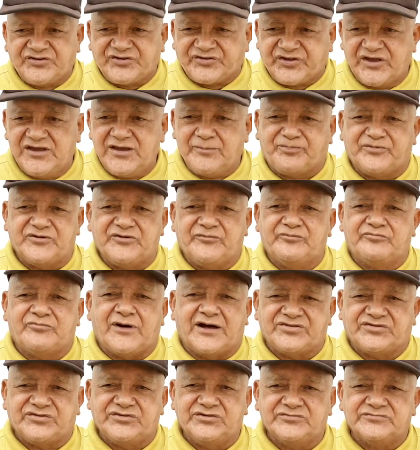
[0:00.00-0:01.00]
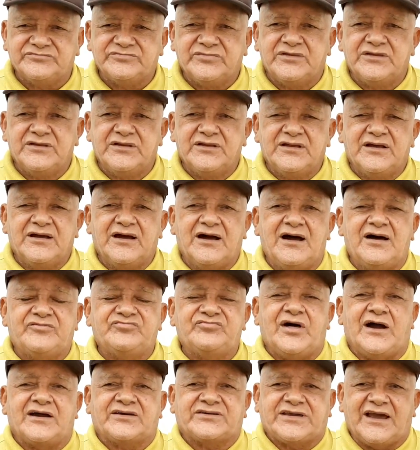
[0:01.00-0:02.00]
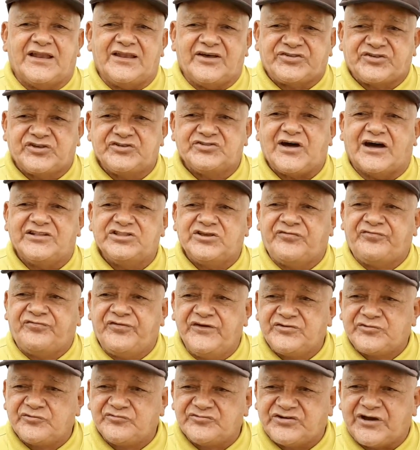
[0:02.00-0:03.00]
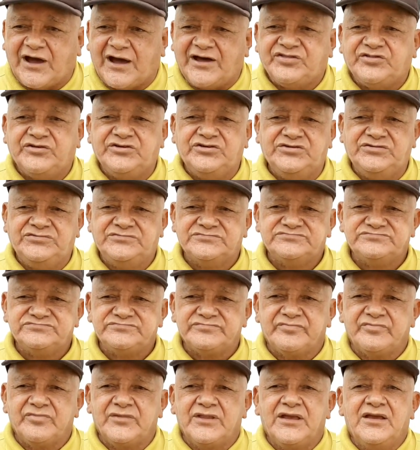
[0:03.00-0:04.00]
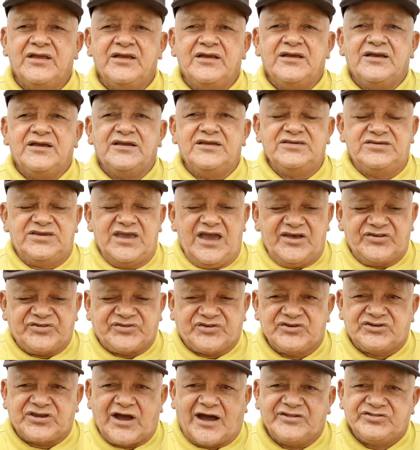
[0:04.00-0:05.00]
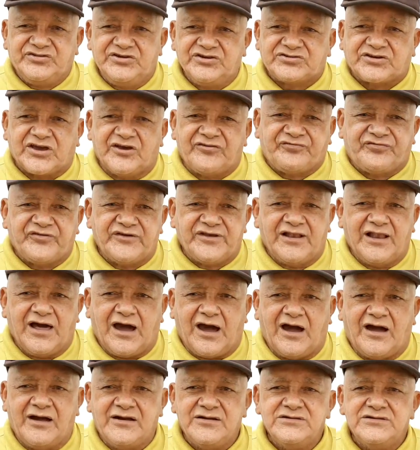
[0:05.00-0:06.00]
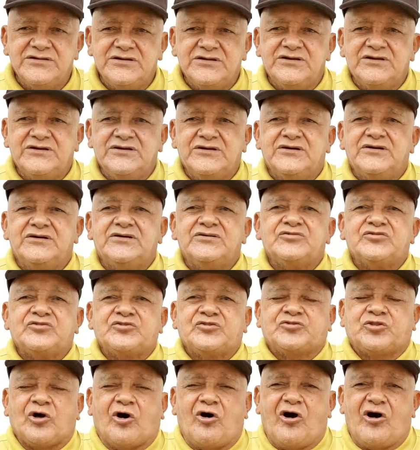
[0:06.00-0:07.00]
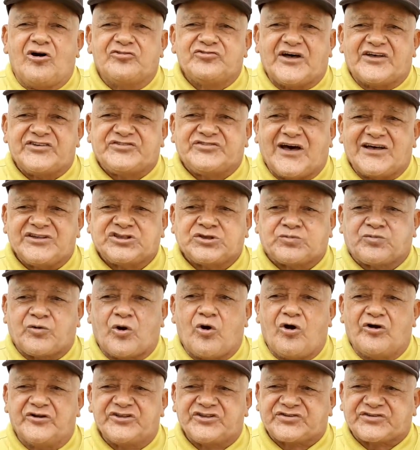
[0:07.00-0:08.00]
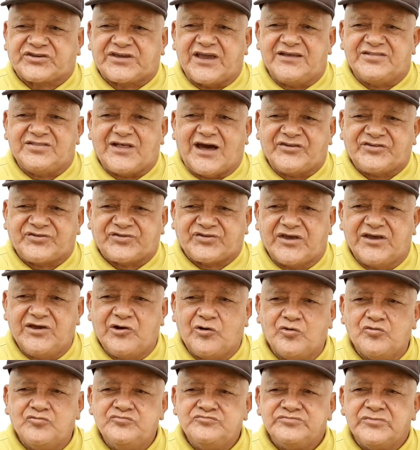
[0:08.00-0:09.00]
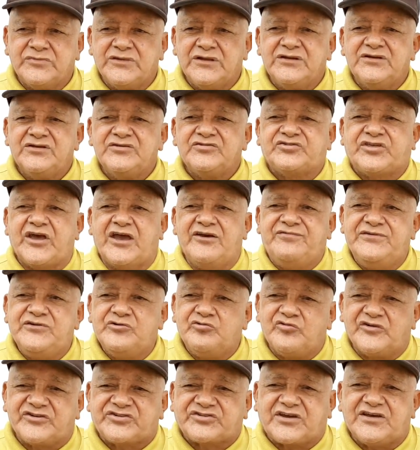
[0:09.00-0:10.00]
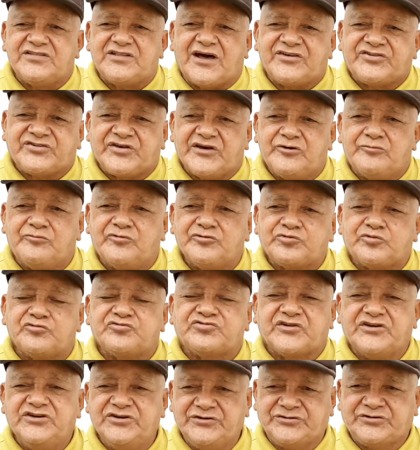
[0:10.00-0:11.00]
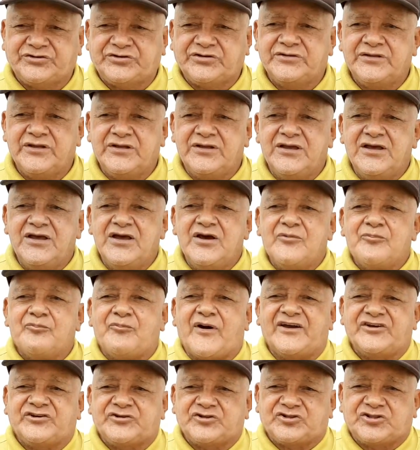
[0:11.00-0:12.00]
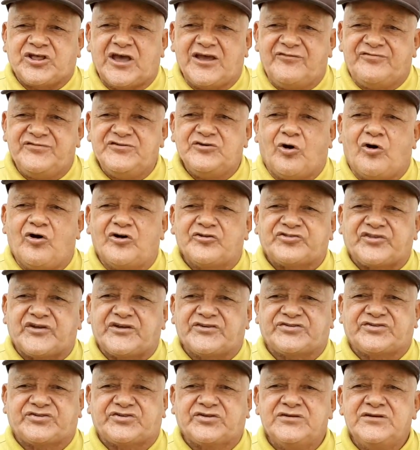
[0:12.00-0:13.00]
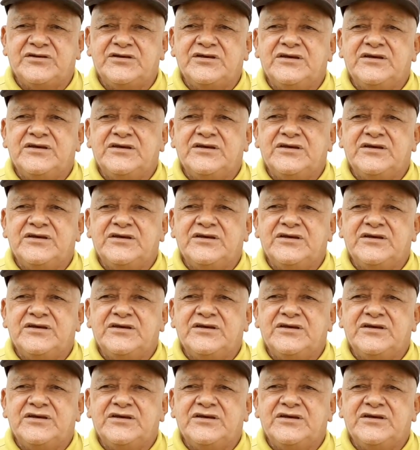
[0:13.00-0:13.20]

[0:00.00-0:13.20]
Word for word: sempre, Mazinho. Daquela cidade fiz um jardim. E esse jardim que fiz lá, todas as flores que nasceu, teve umas que nasceram muito tristes mas teve outras